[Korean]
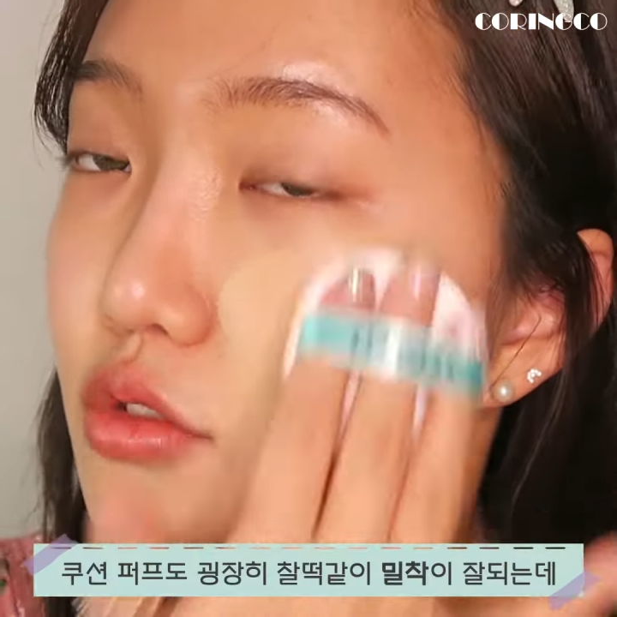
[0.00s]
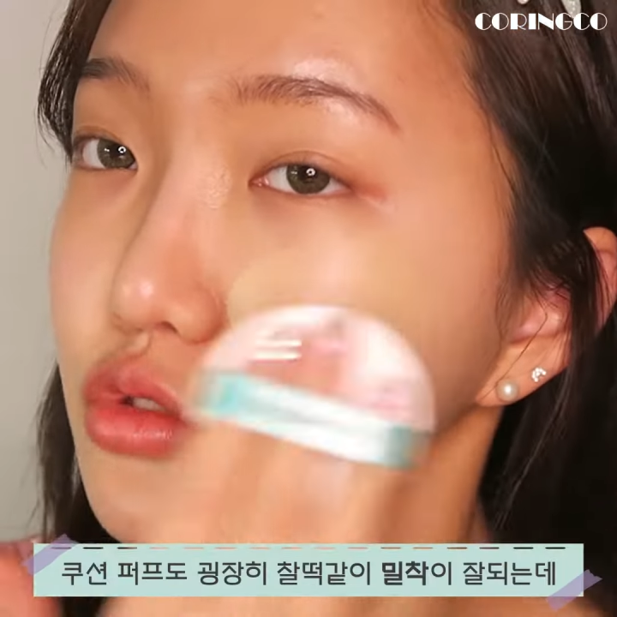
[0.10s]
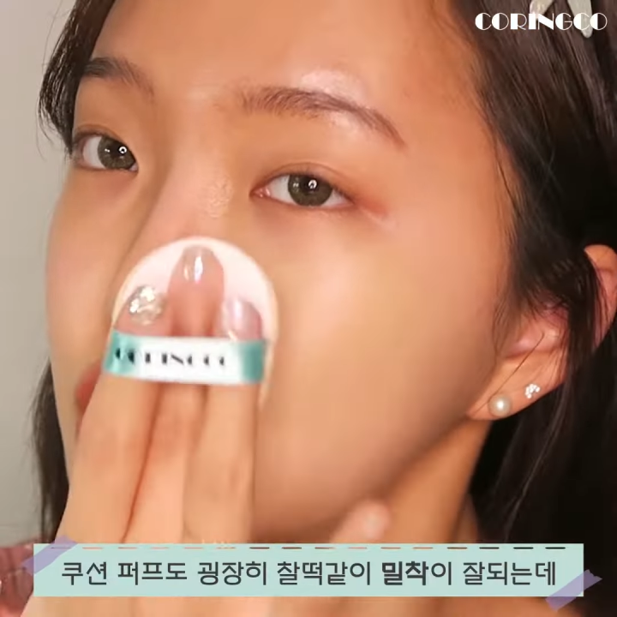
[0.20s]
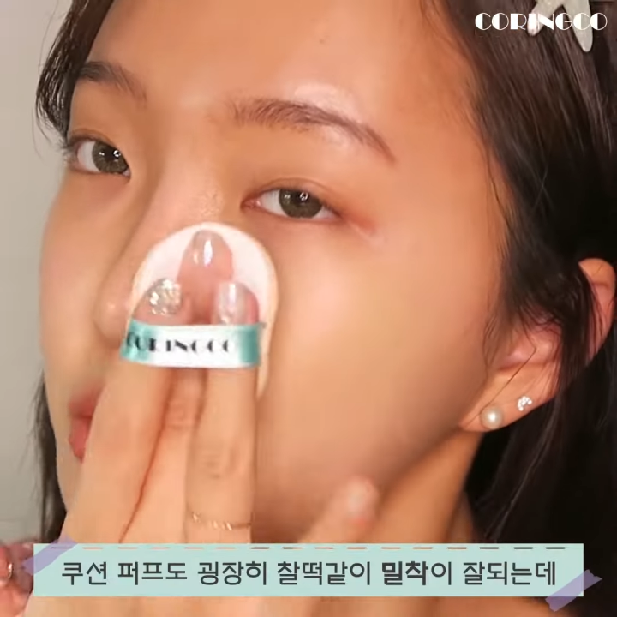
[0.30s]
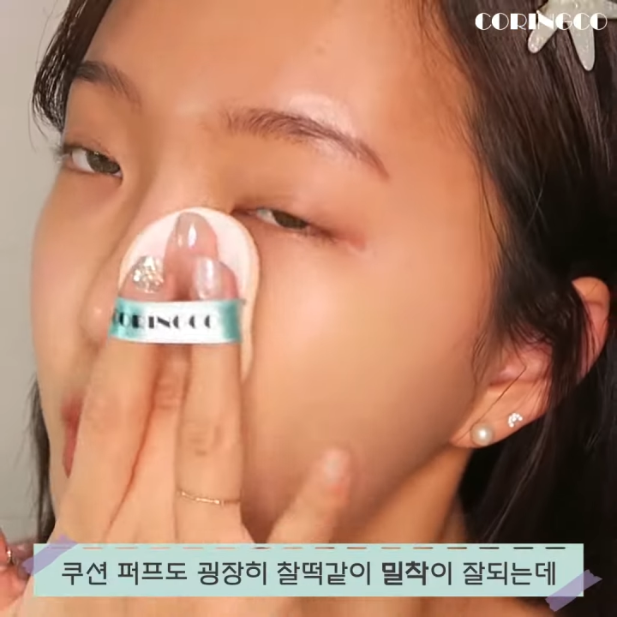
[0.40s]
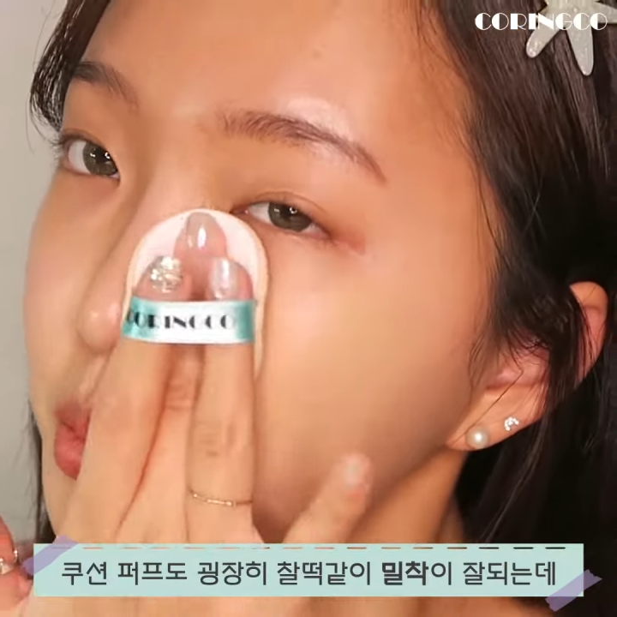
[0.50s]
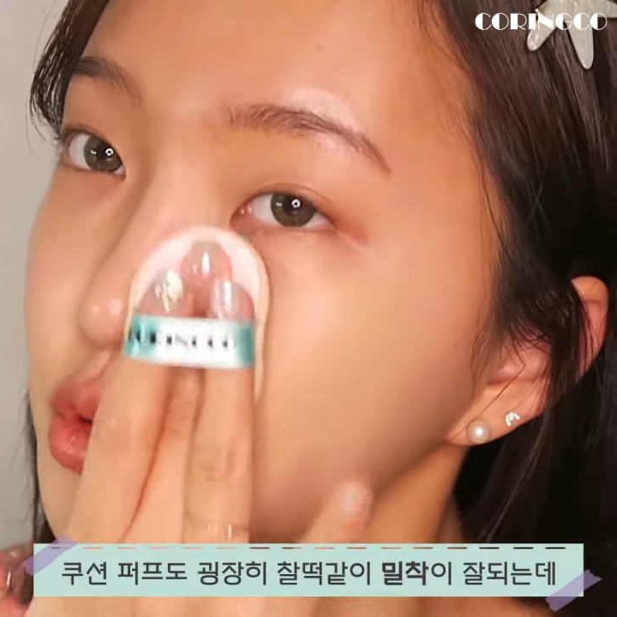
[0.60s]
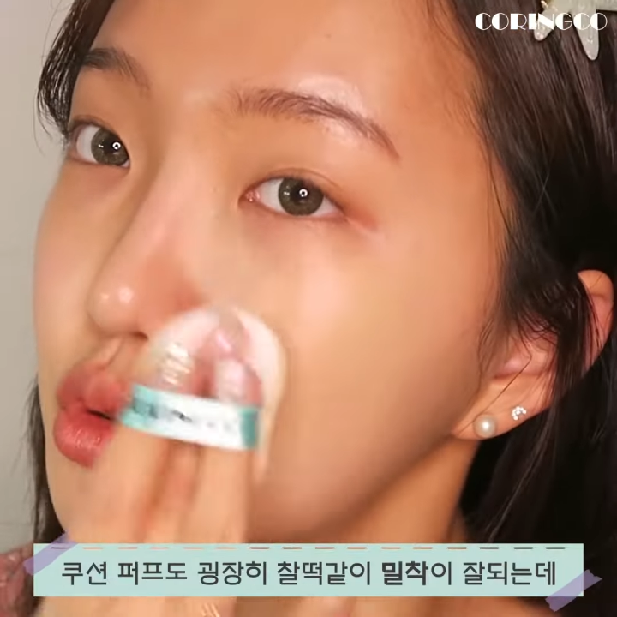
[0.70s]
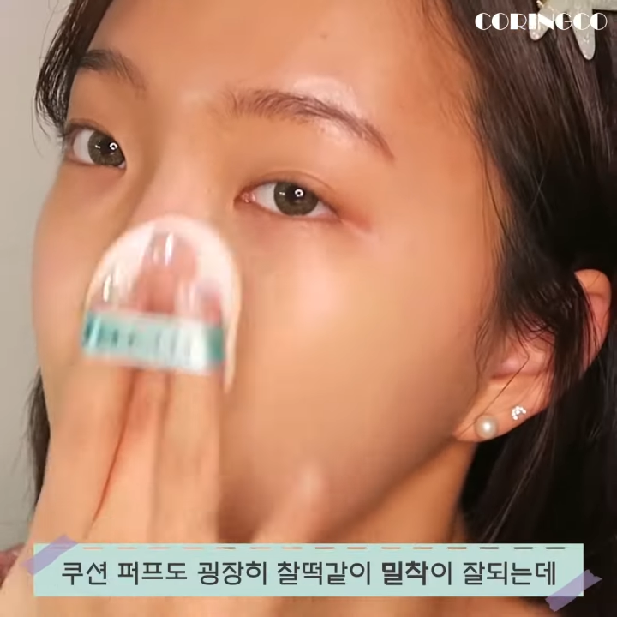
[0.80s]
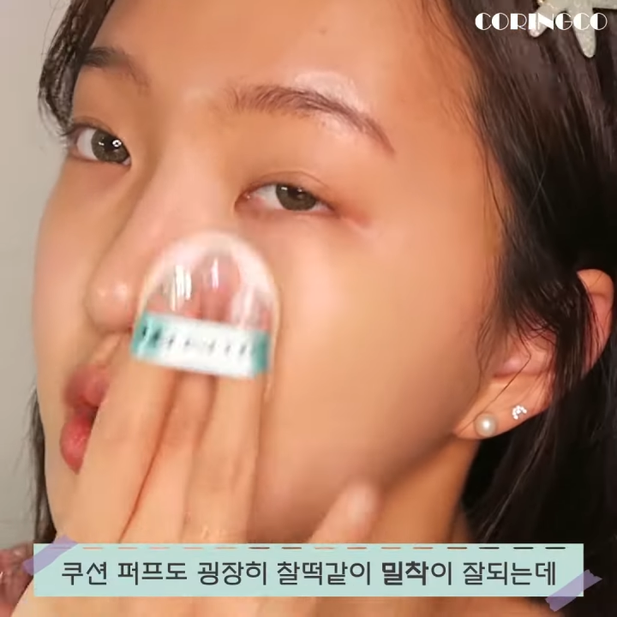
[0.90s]
쿠션
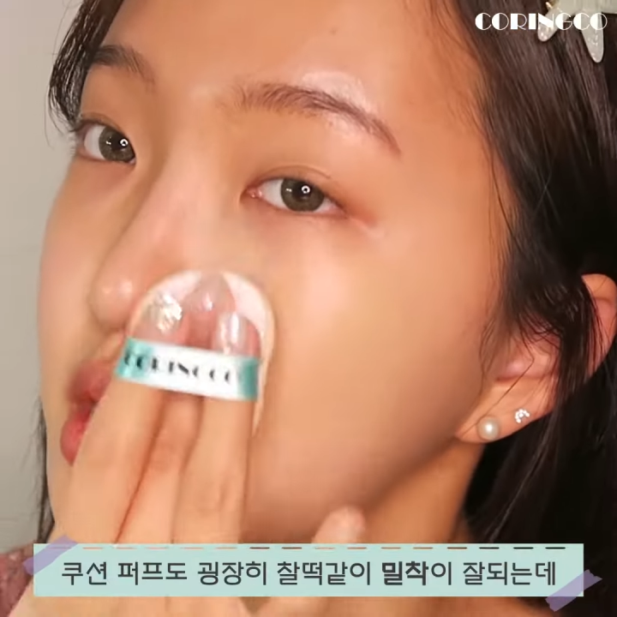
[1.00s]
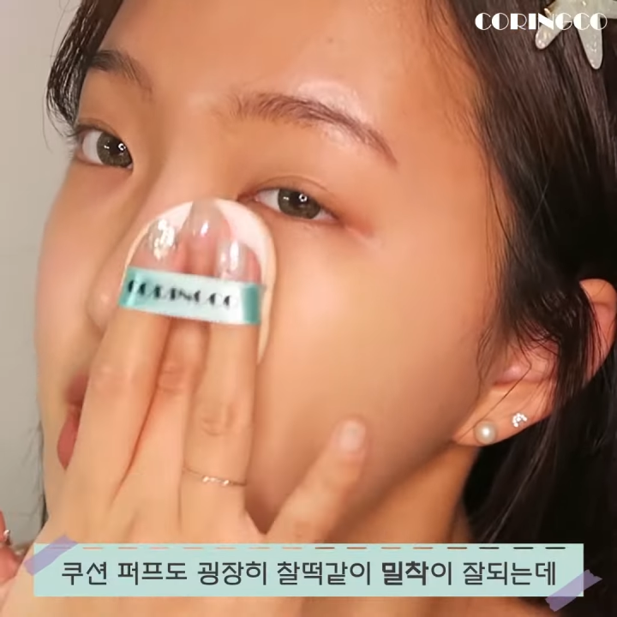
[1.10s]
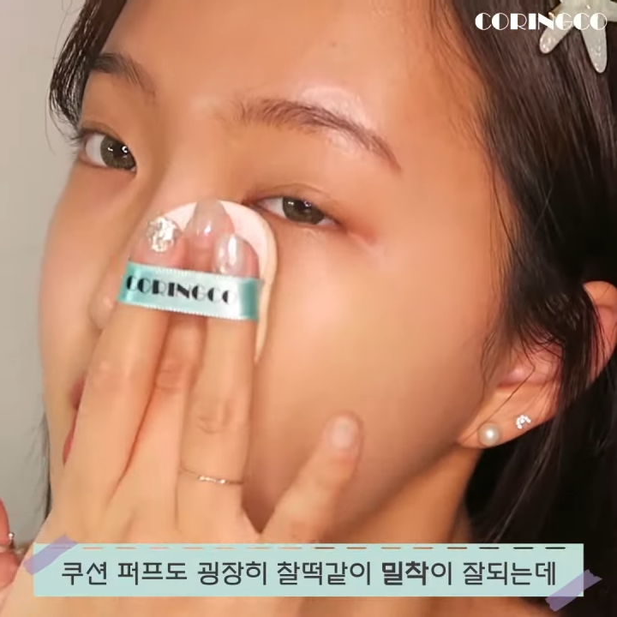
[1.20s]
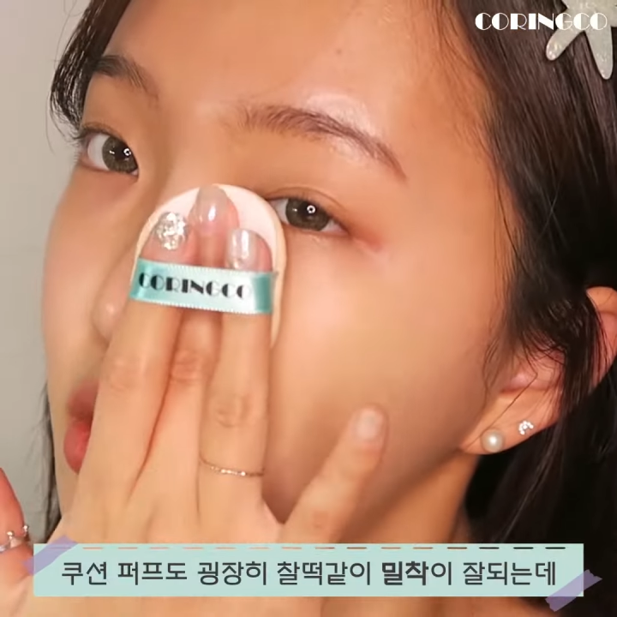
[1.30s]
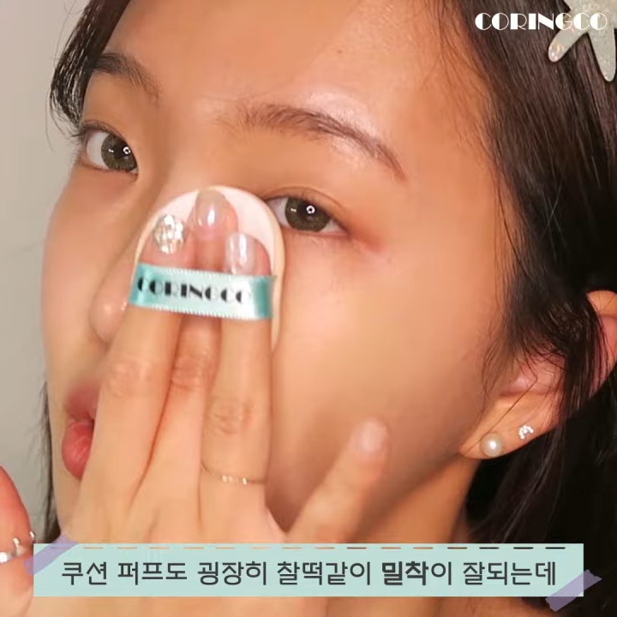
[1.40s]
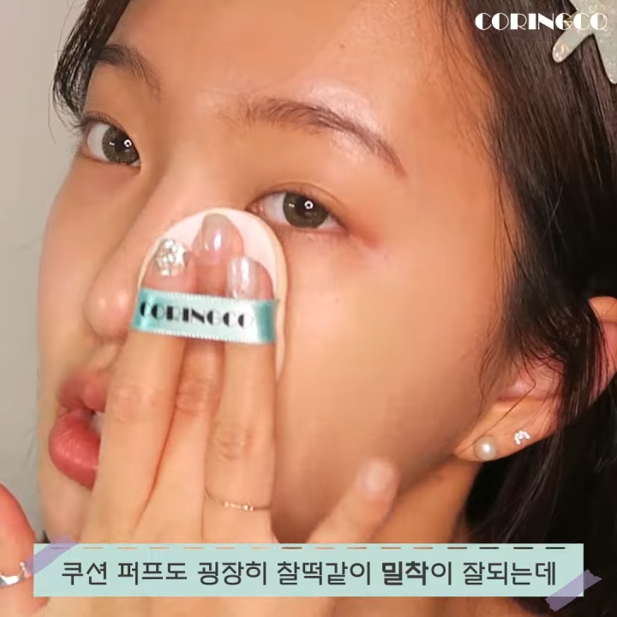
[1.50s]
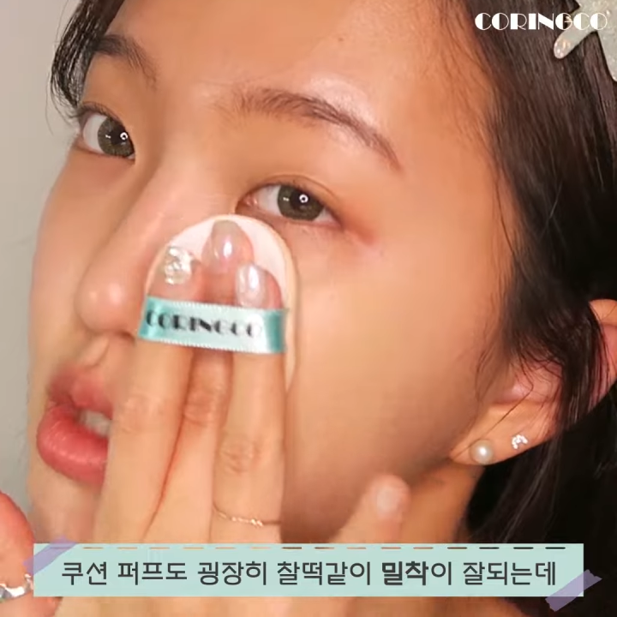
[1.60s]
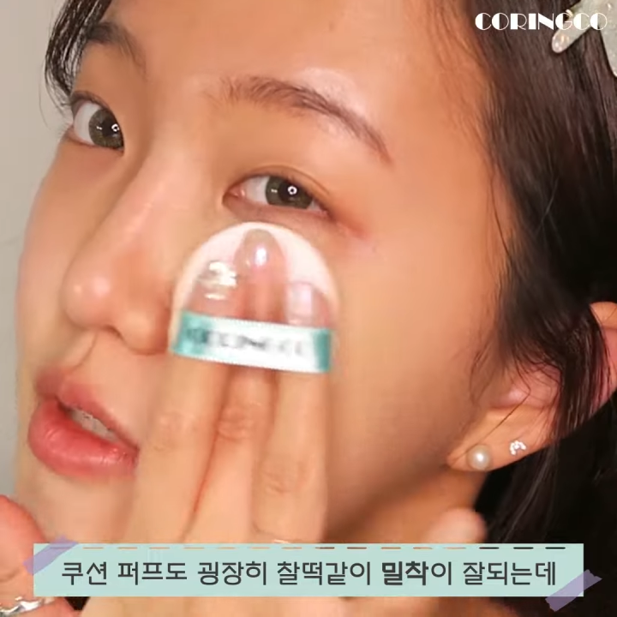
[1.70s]
퍼프도 굉장히 찰떡같이